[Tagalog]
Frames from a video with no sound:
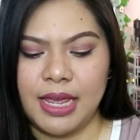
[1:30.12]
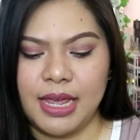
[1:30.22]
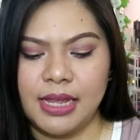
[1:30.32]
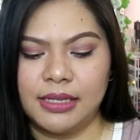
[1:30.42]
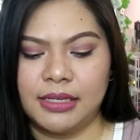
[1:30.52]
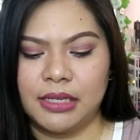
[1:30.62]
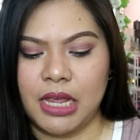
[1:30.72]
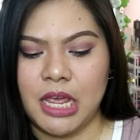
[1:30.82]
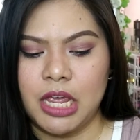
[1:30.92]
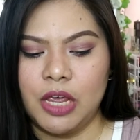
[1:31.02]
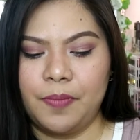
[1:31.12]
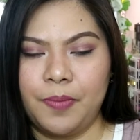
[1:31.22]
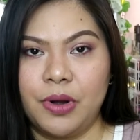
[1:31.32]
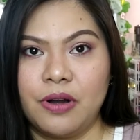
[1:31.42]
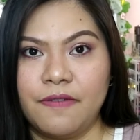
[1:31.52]
It's a
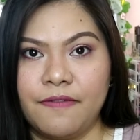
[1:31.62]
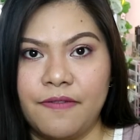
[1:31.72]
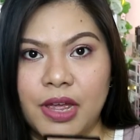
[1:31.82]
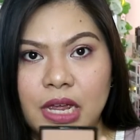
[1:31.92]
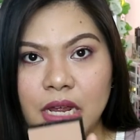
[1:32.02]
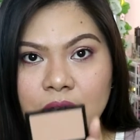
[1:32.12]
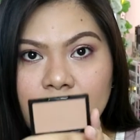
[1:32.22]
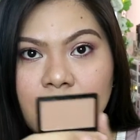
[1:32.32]
perfect